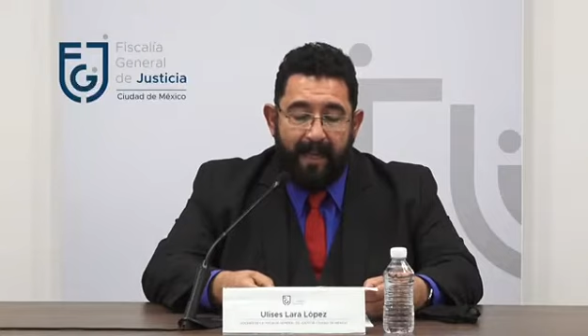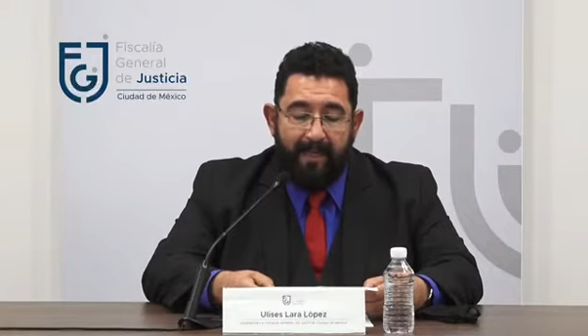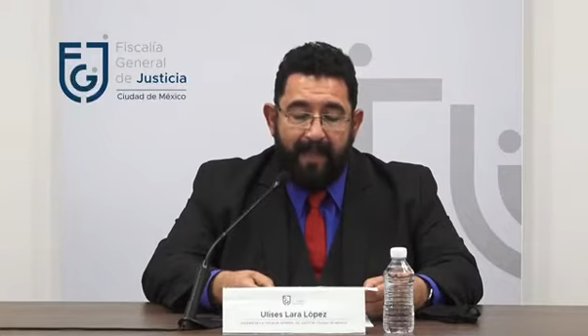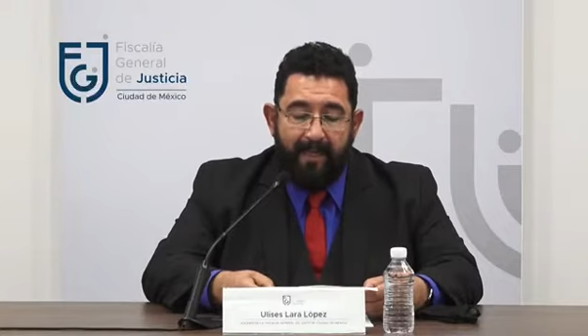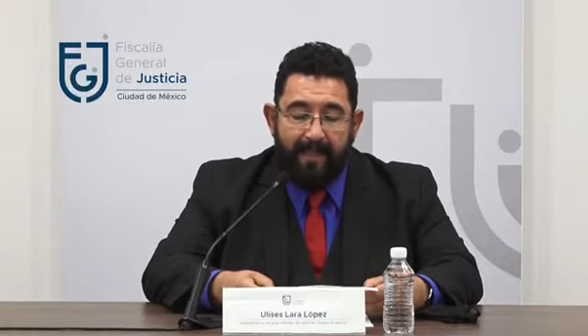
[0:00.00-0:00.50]

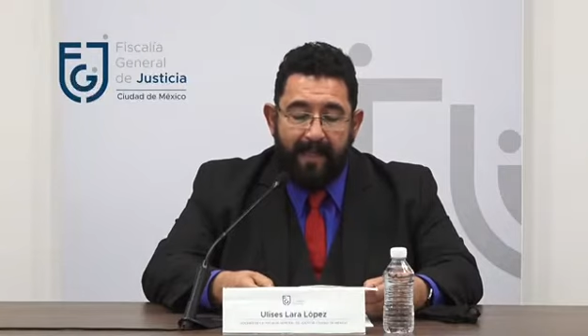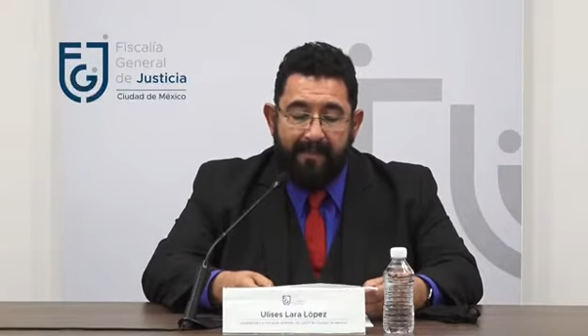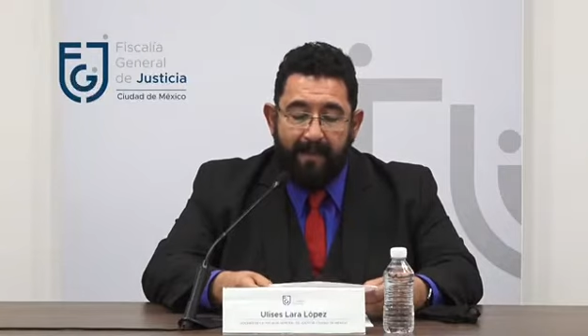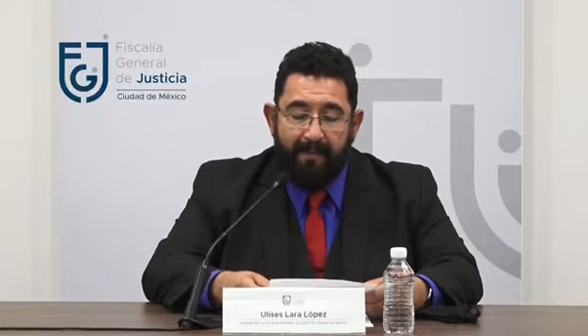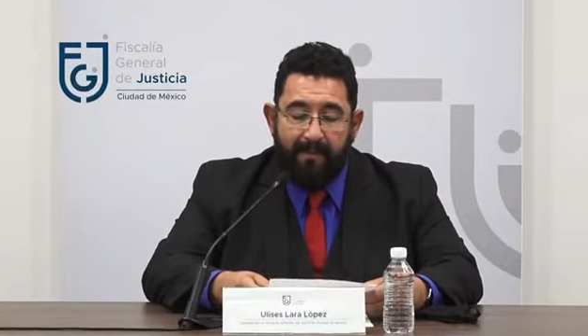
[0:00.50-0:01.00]
Alcaldía
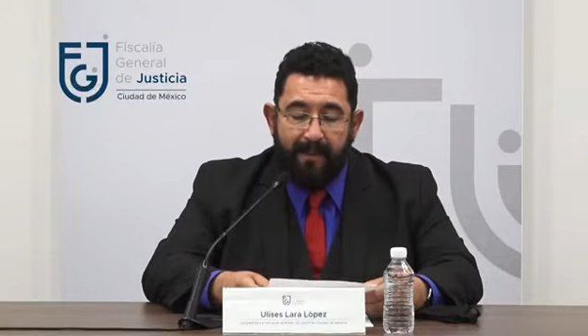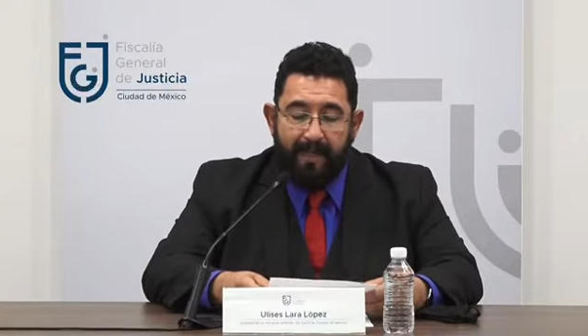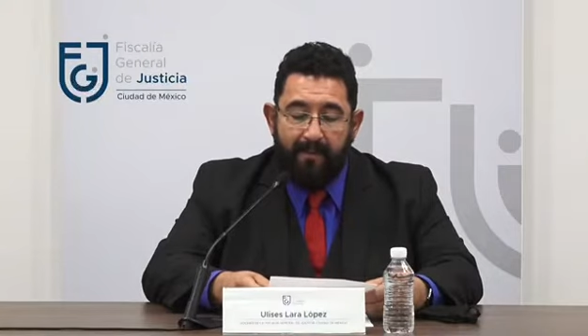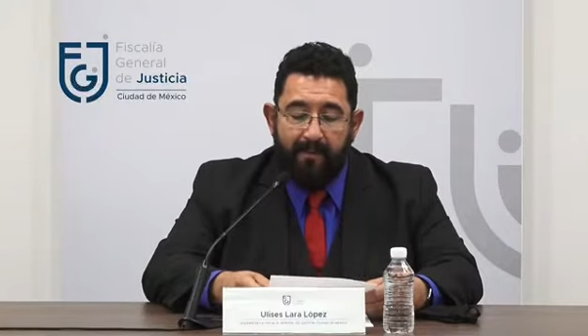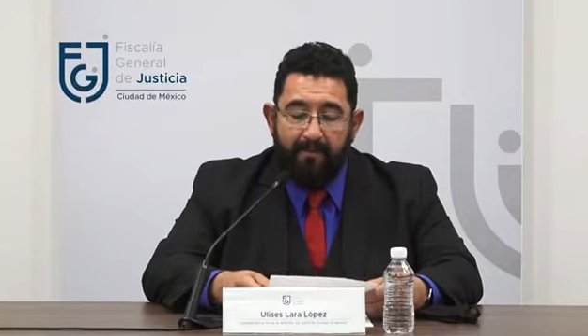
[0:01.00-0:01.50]

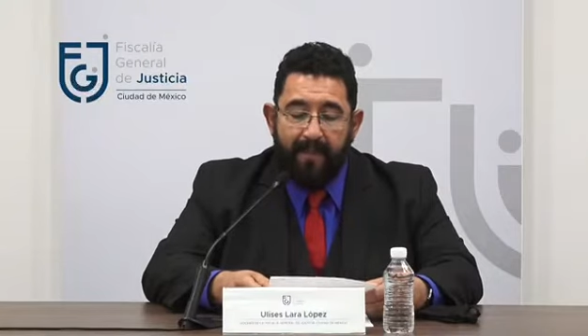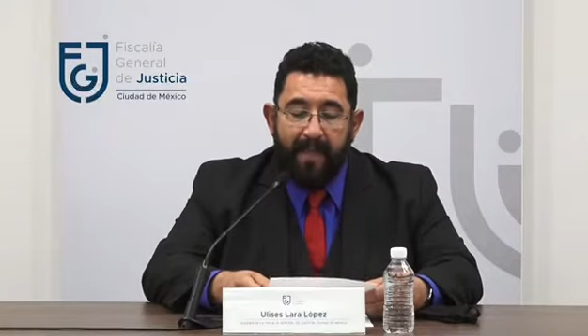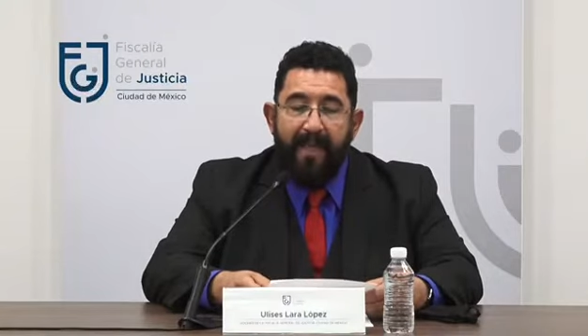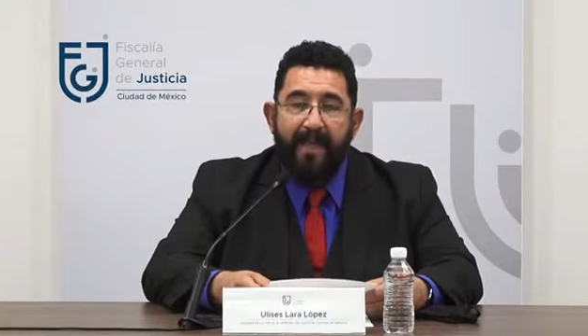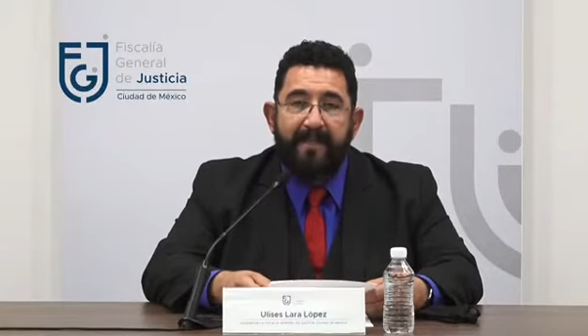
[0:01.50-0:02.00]
Azcapotzalco,
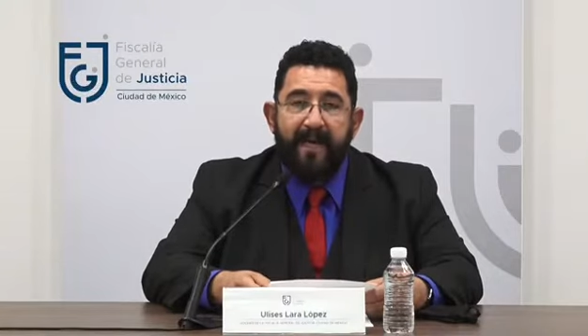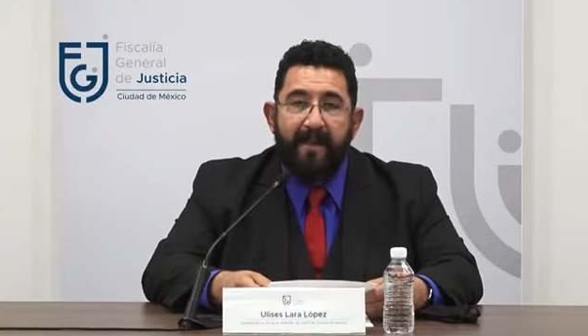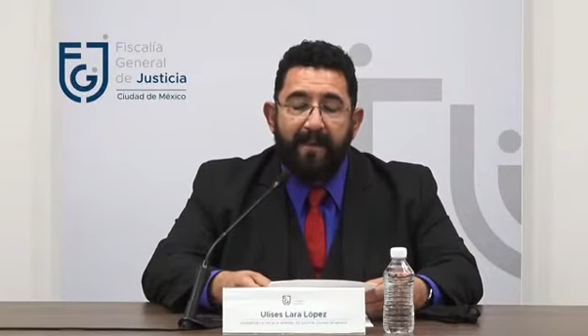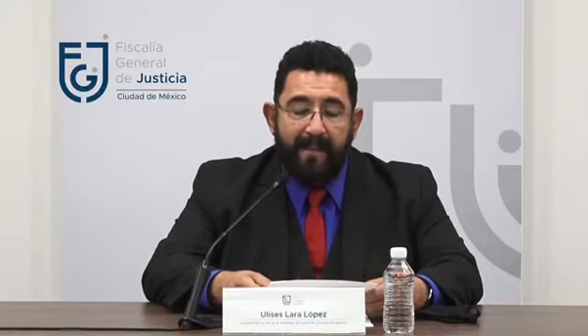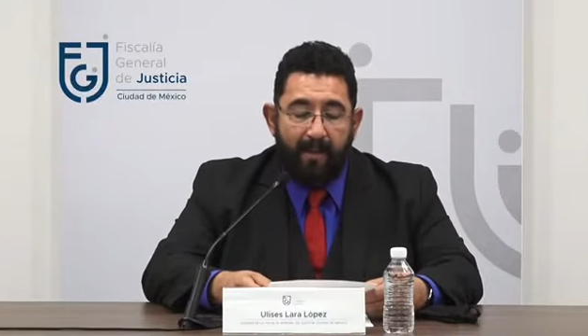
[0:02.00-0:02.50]
y
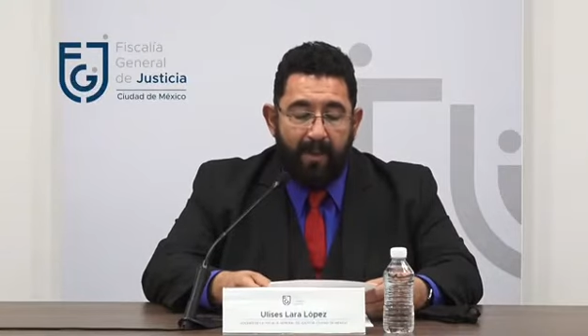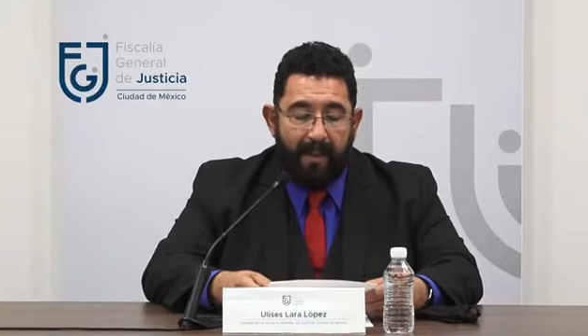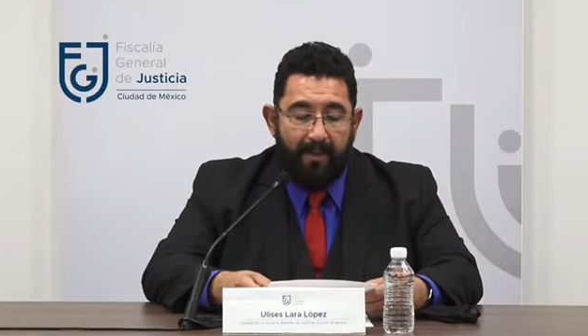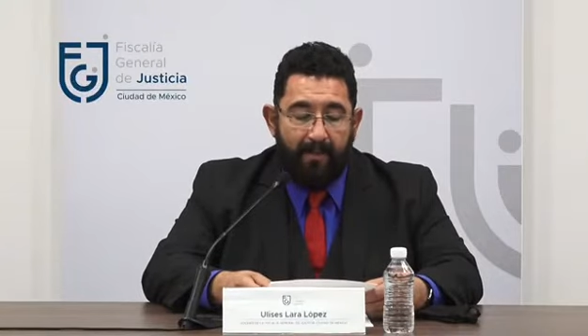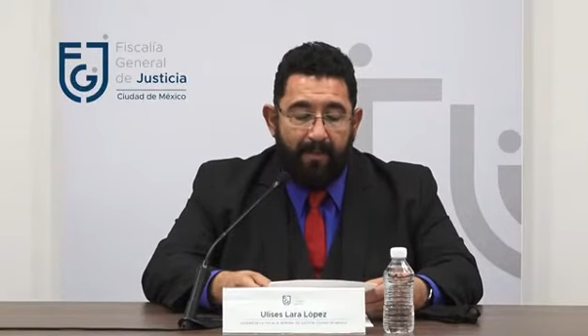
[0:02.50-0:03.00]
Chalma de
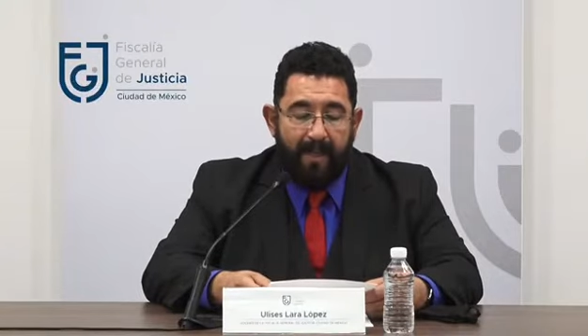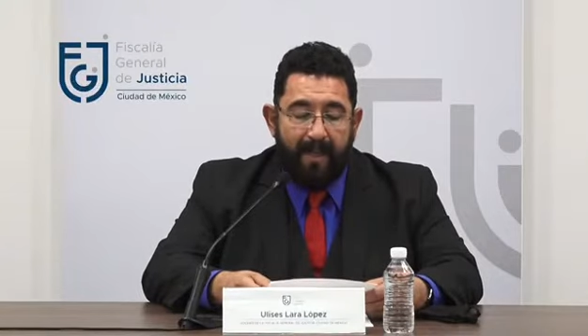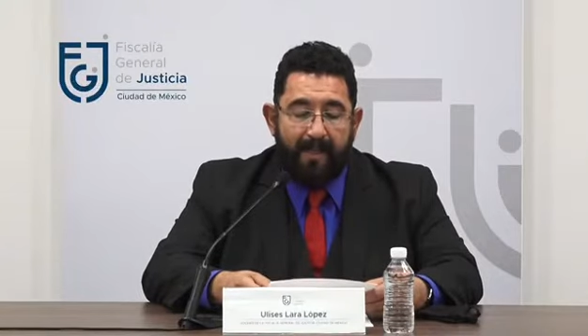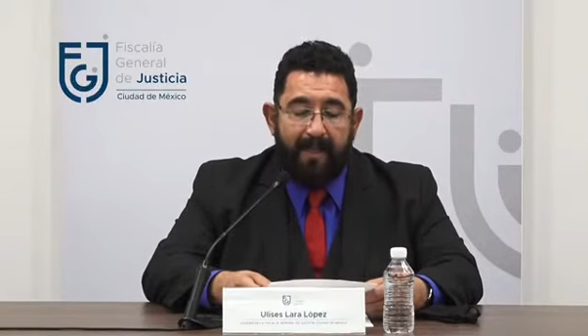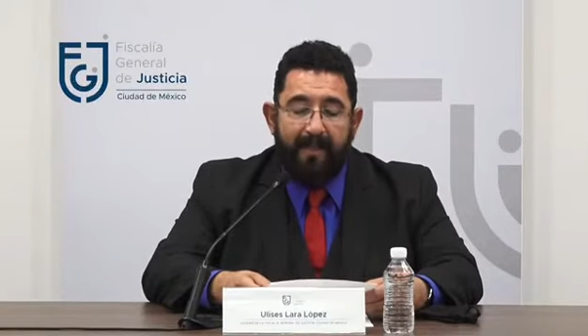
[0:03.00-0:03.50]
Guadalupe,
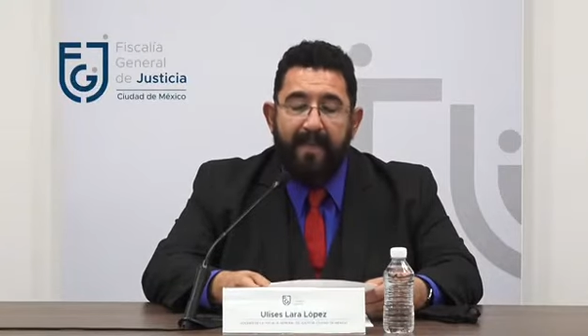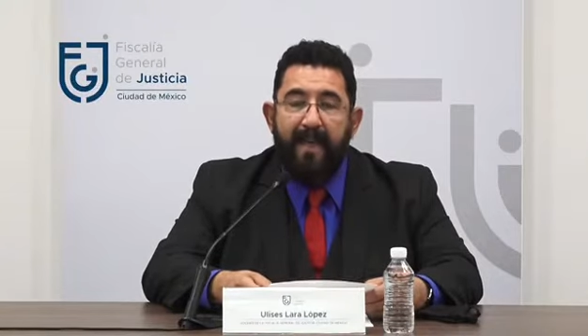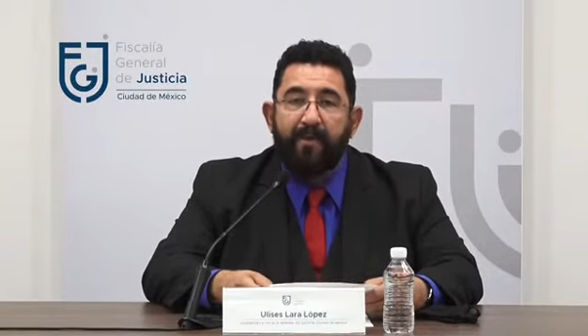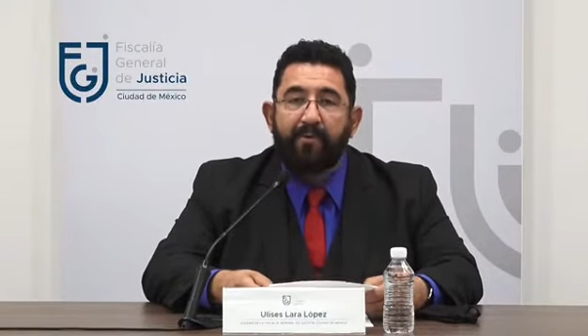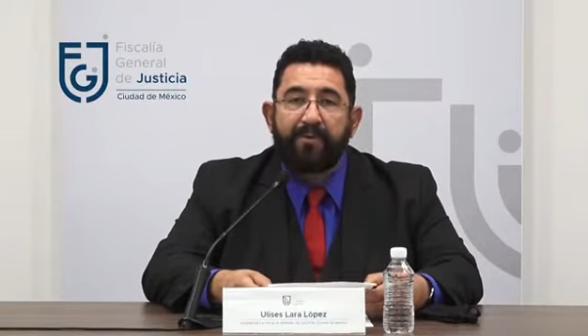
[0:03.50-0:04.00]

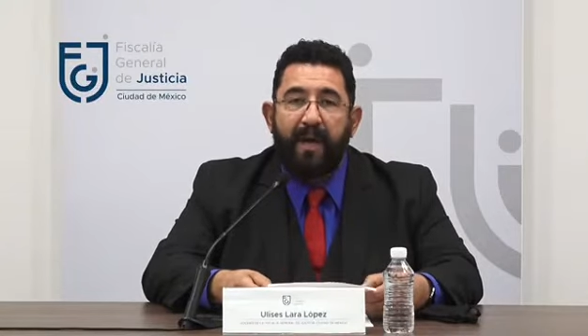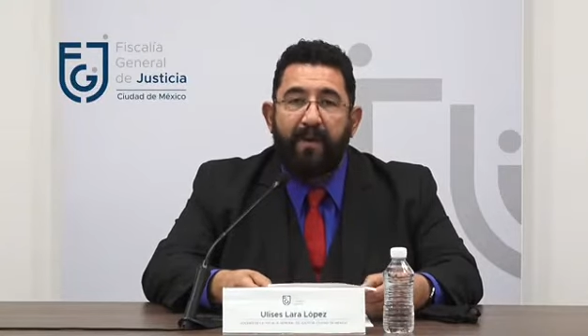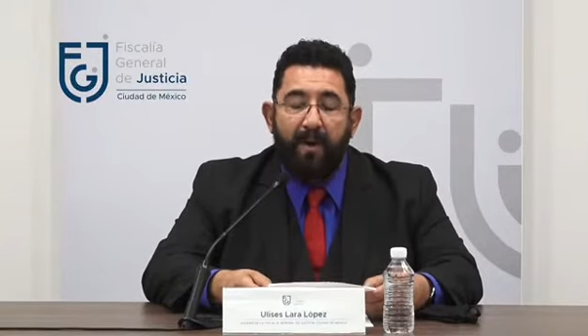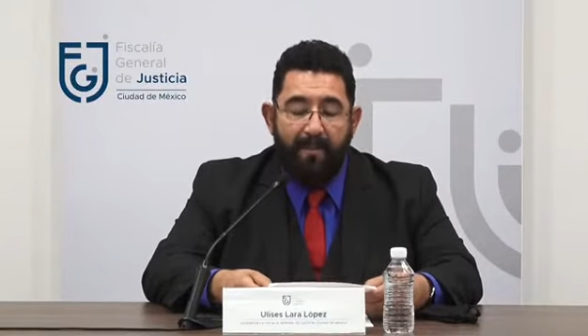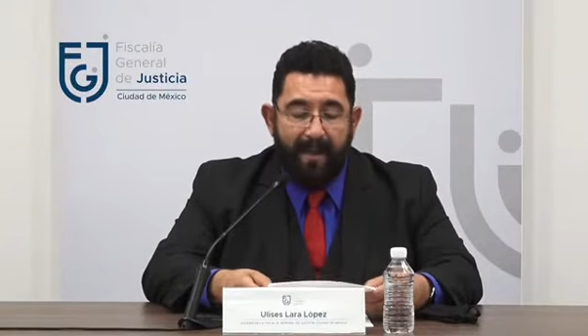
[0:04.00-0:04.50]
Alcaldía
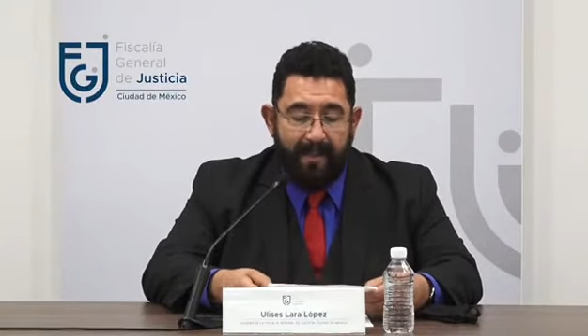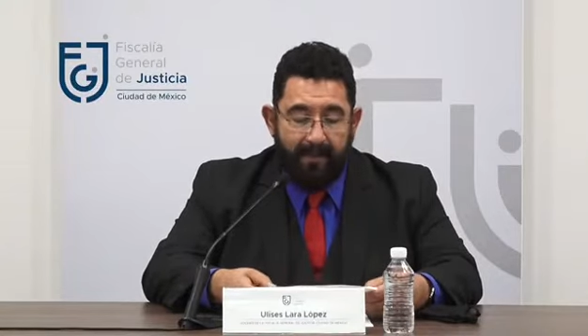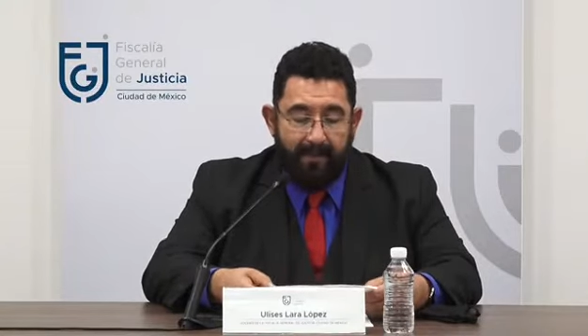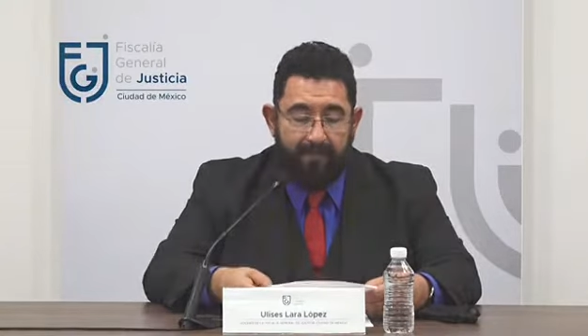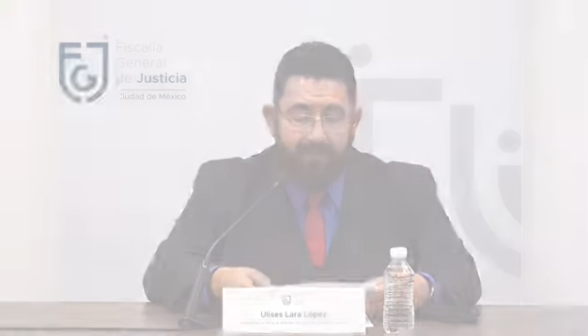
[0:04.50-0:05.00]
Gustavo
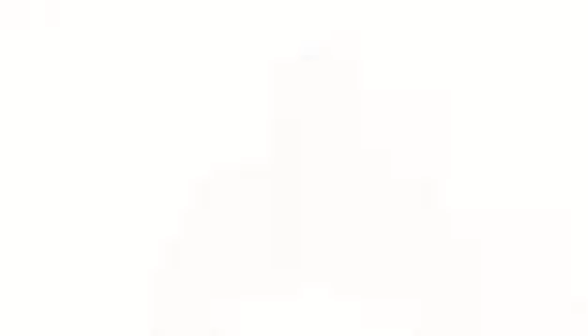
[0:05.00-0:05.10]
Amadero.